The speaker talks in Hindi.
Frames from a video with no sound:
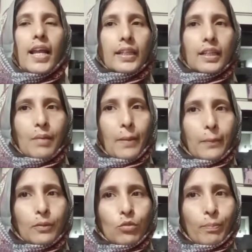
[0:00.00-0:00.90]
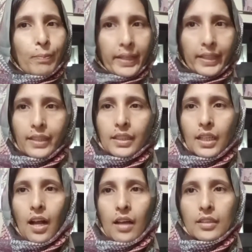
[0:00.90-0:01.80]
लेकिन मैं आपको वो पैकिंग दिखा